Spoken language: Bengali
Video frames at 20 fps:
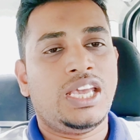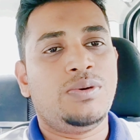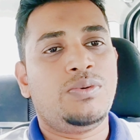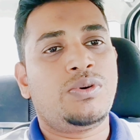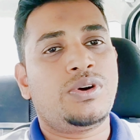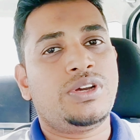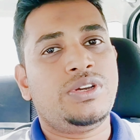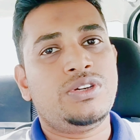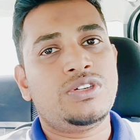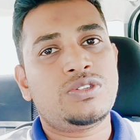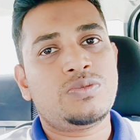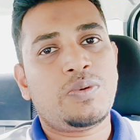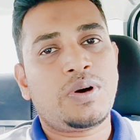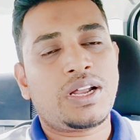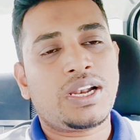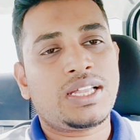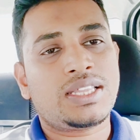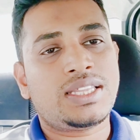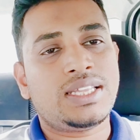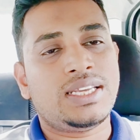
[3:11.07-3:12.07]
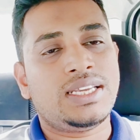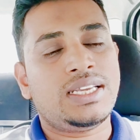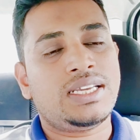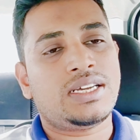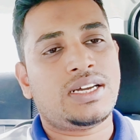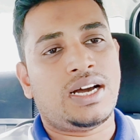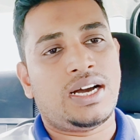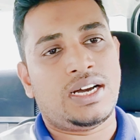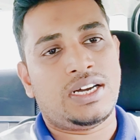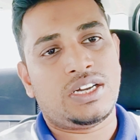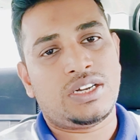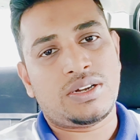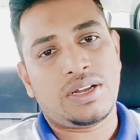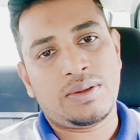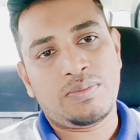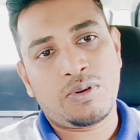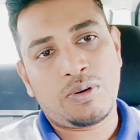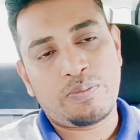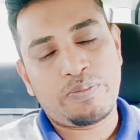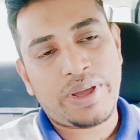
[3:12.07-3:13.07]
এবং ইউএস বাংলাতে
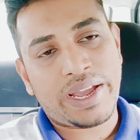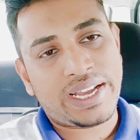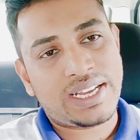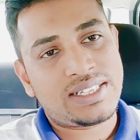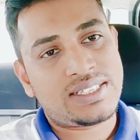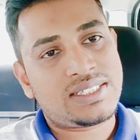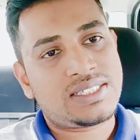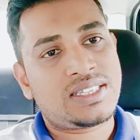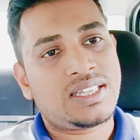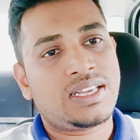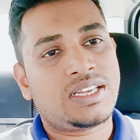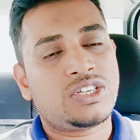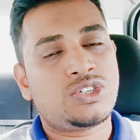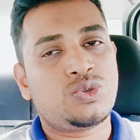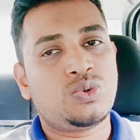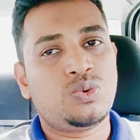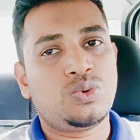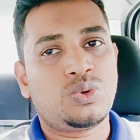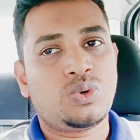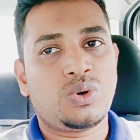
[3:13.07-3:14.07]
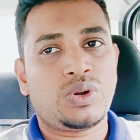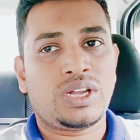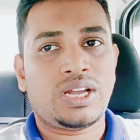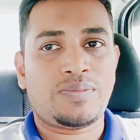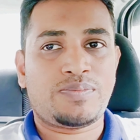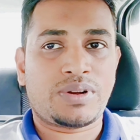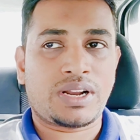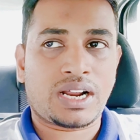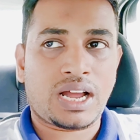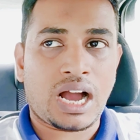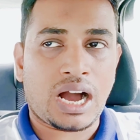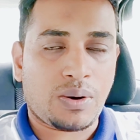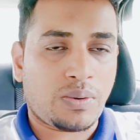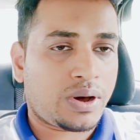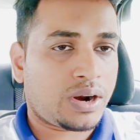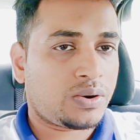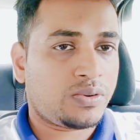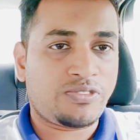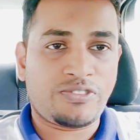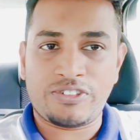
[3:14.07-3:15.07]
এবং ব্যাগেজ থেকে শুরু করে আপনার
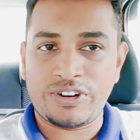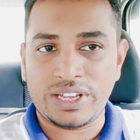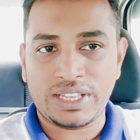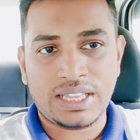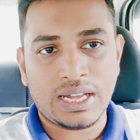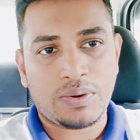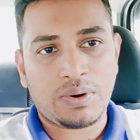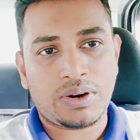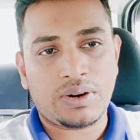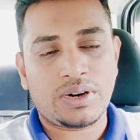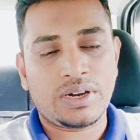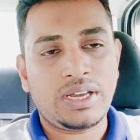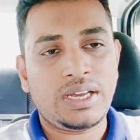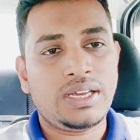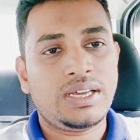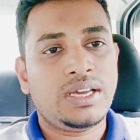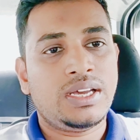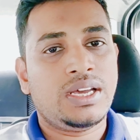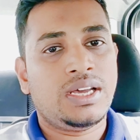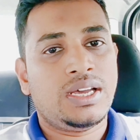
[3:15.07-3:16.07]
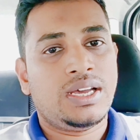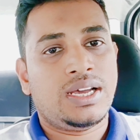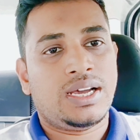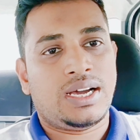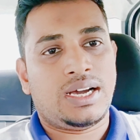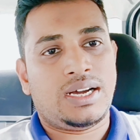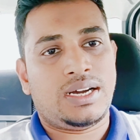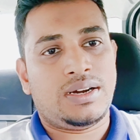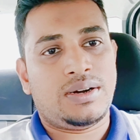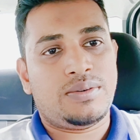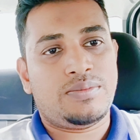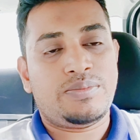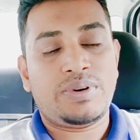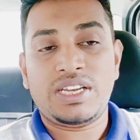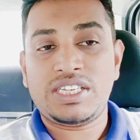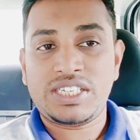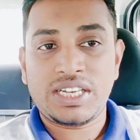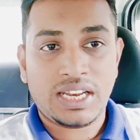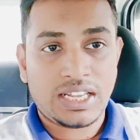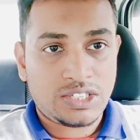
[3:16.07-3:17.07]
খাওয়ারও ফ্রি দেওয়া হয়
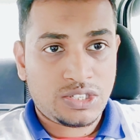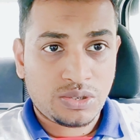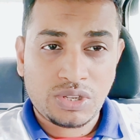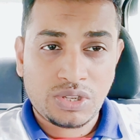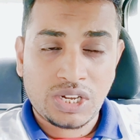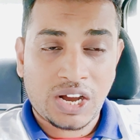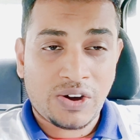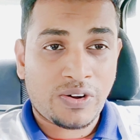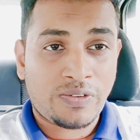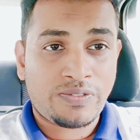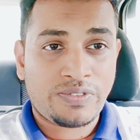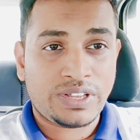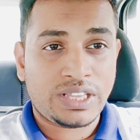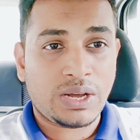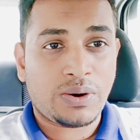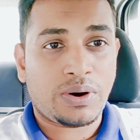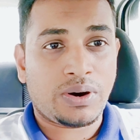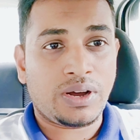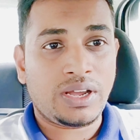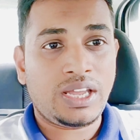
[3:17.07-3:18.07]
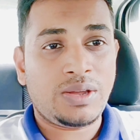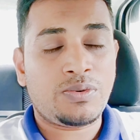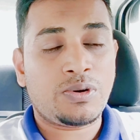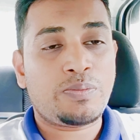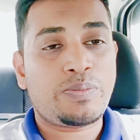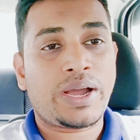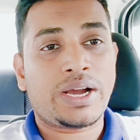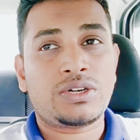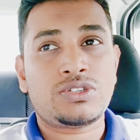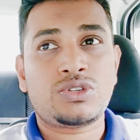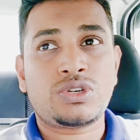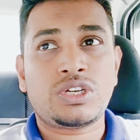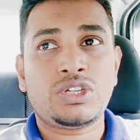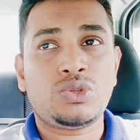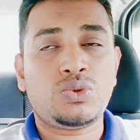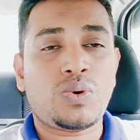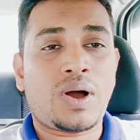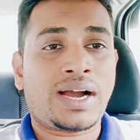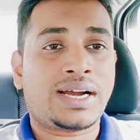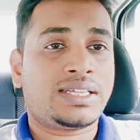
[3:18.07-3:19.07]
মালয়েশিয়া এয়ারলাইন্স কিন্তু খাওয়ার ফ্রি দেওয়া হয় এবং ব্যাগেজও
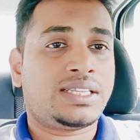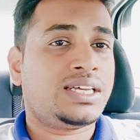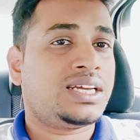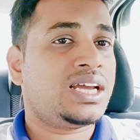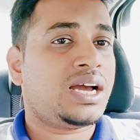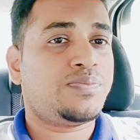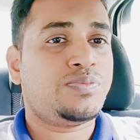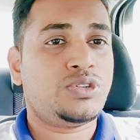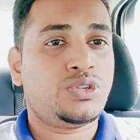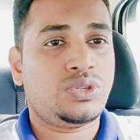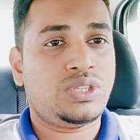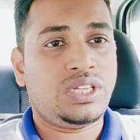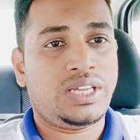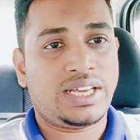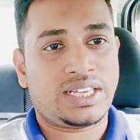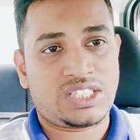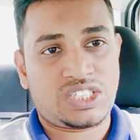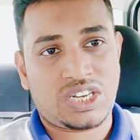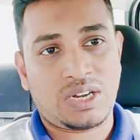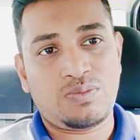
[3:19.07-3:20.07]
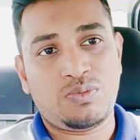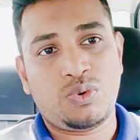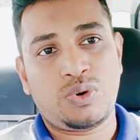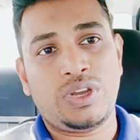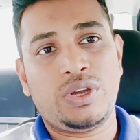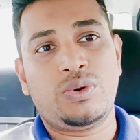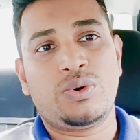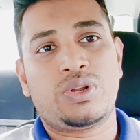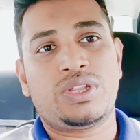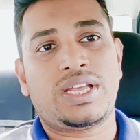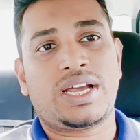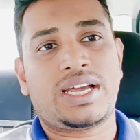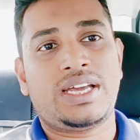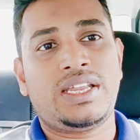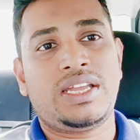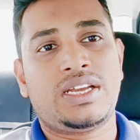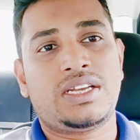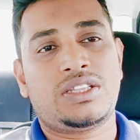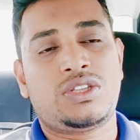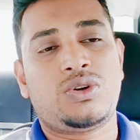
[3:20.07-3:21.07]
কিন্তু আগে থেকে আপনি যদি এক্সট্রা বুকিং করে থাকেন
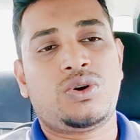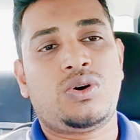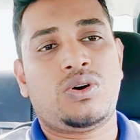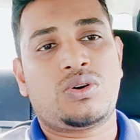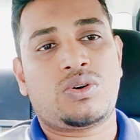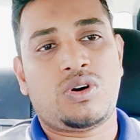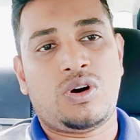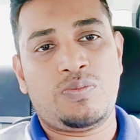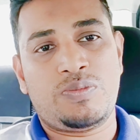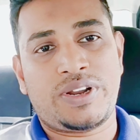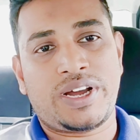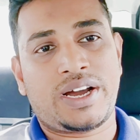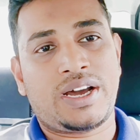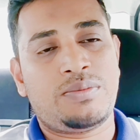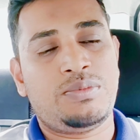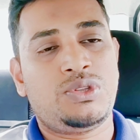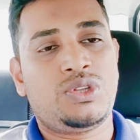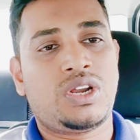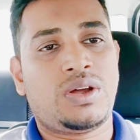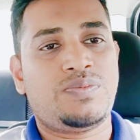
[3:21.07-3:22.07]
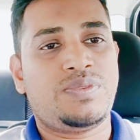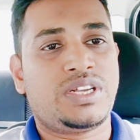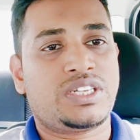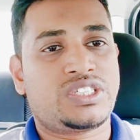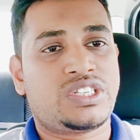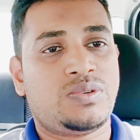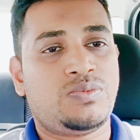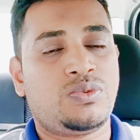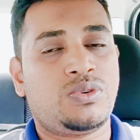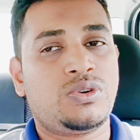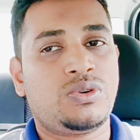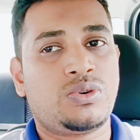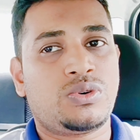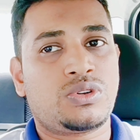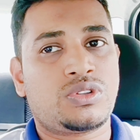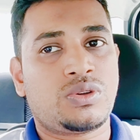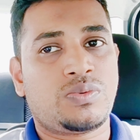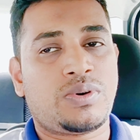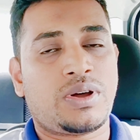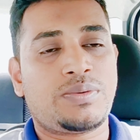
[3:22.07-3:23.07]
এক্ষেত্রে কম টাকার ভিতরে আপনি এক্সট্রা বুকিং
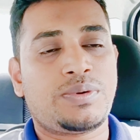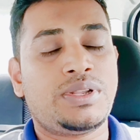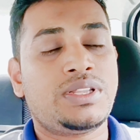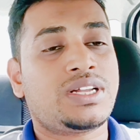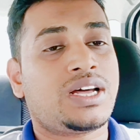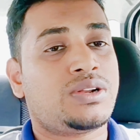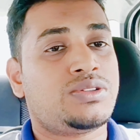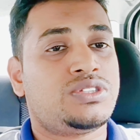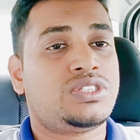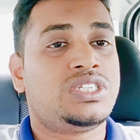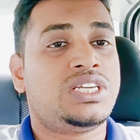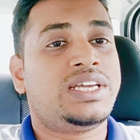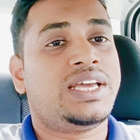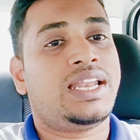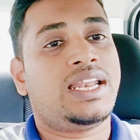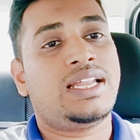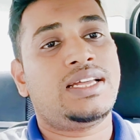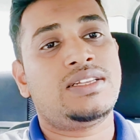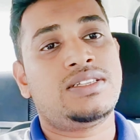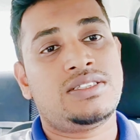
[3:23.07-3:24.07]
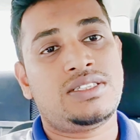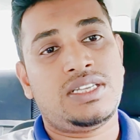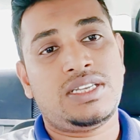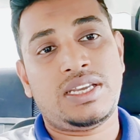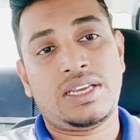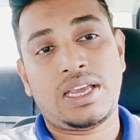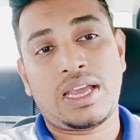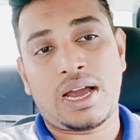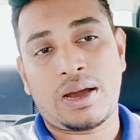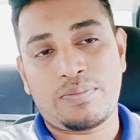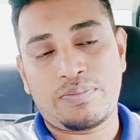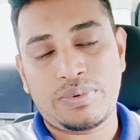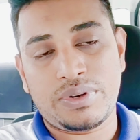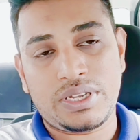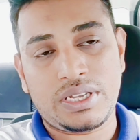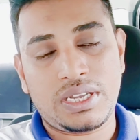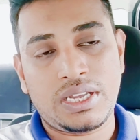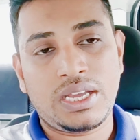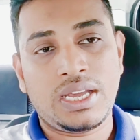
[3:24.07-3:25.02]
করতে পারবেন কারণ যে যে আপনি